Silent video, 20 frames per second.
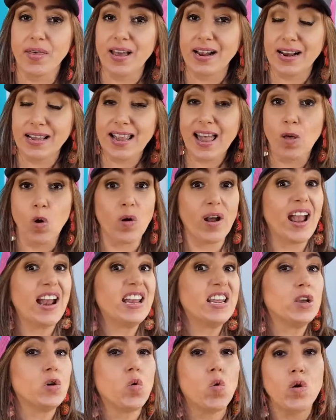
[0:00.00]
decretado que
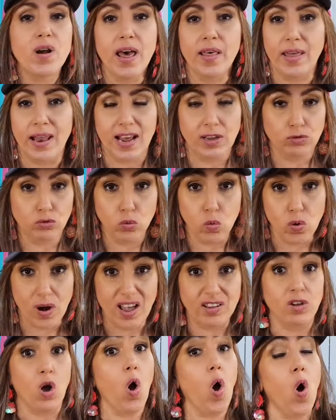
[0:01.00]
ninguna de las
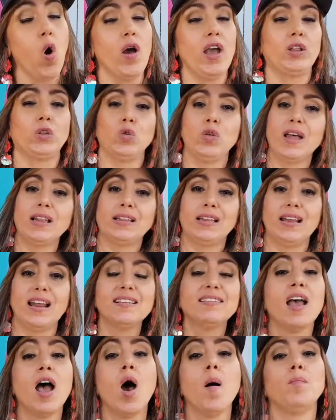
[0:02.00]
tunas o
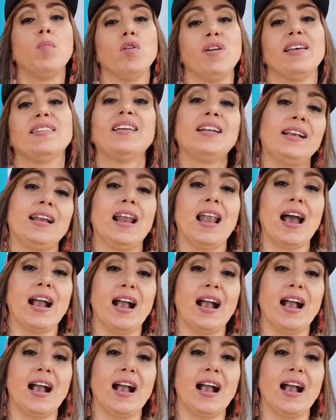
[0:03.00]
estudiantilas podían salir a las